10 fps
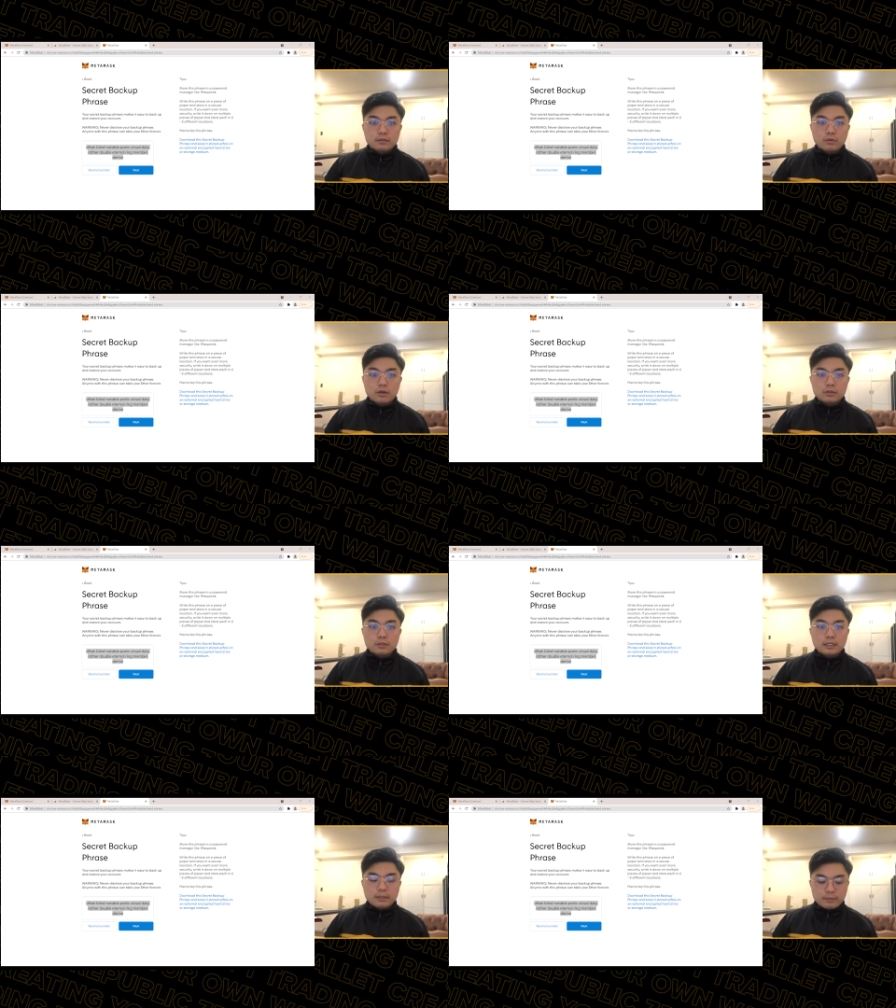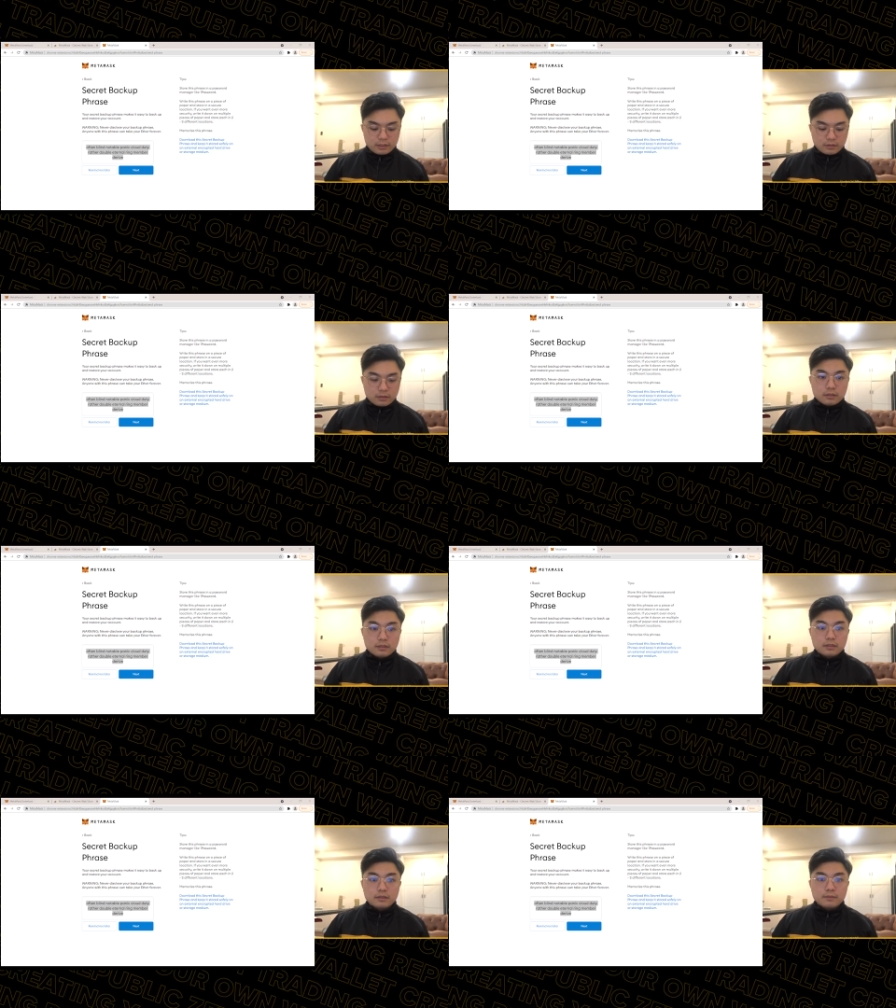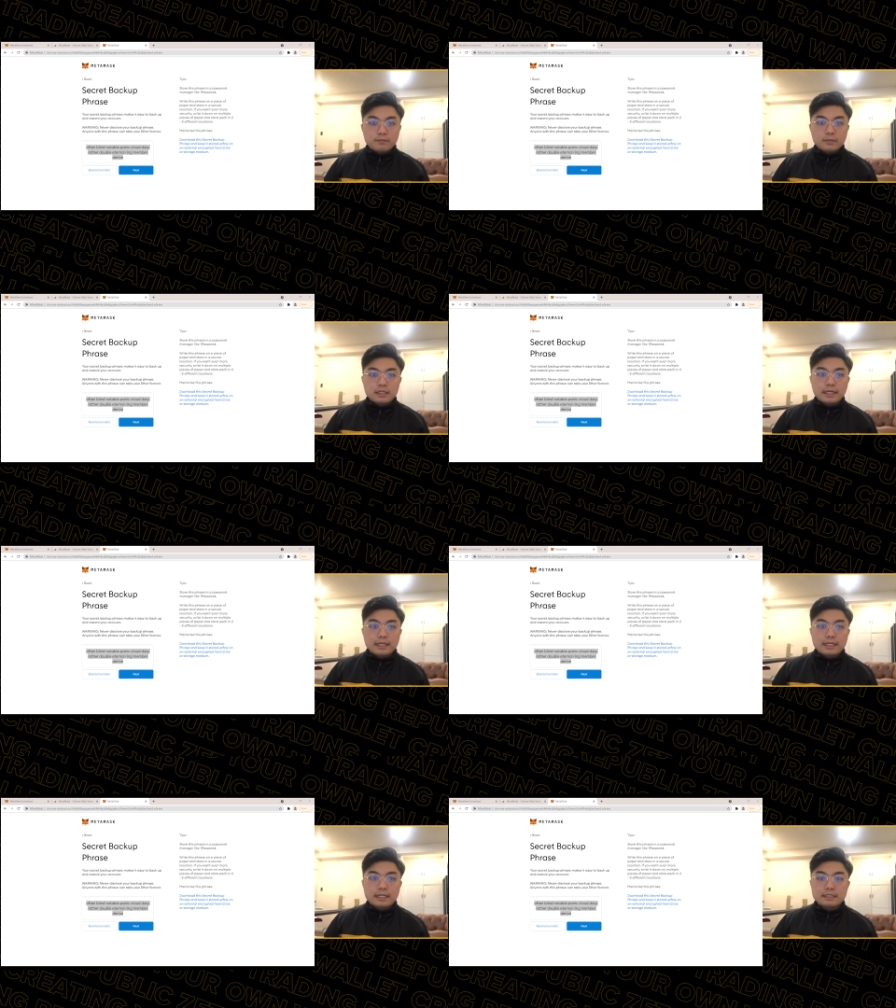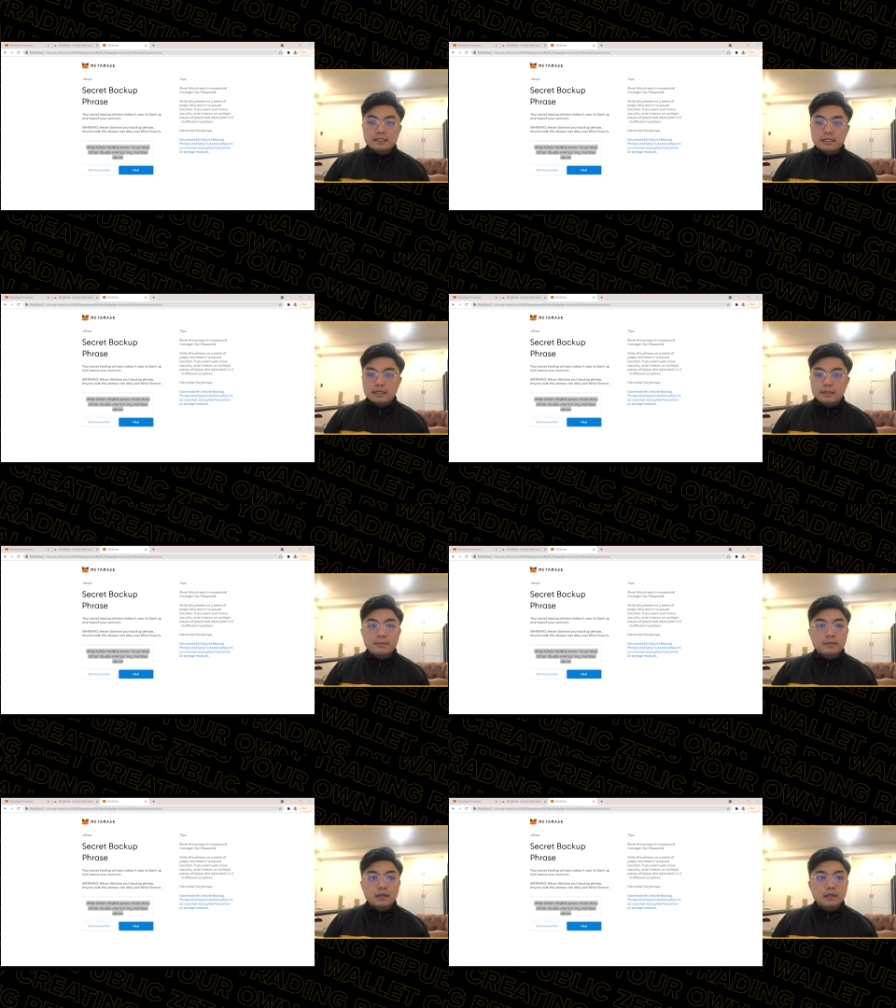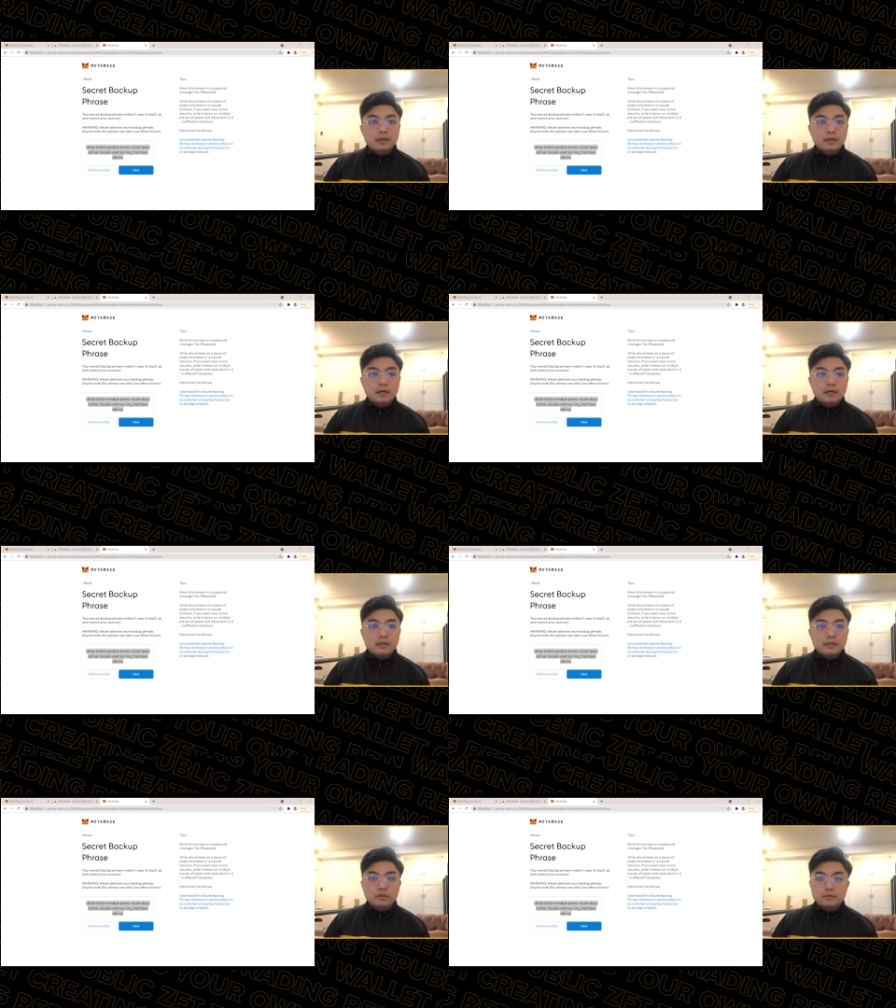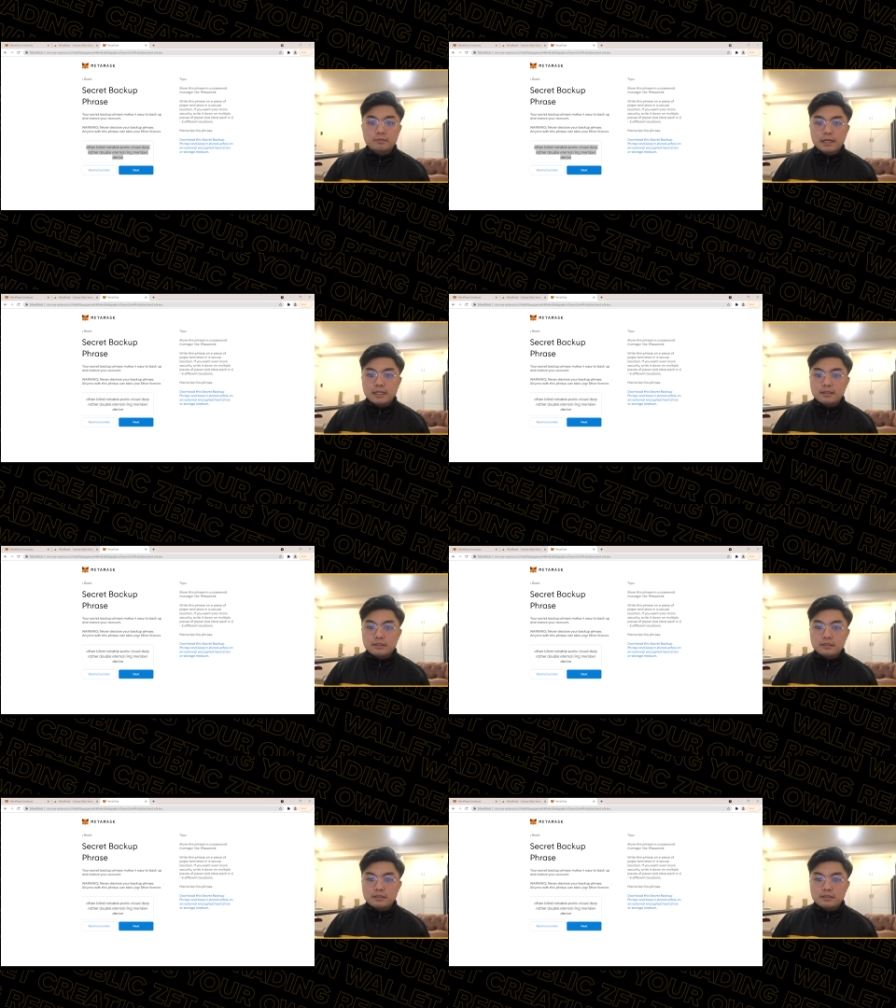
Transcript: walkthrough lang naman to, lagay natin sa uh, notepad.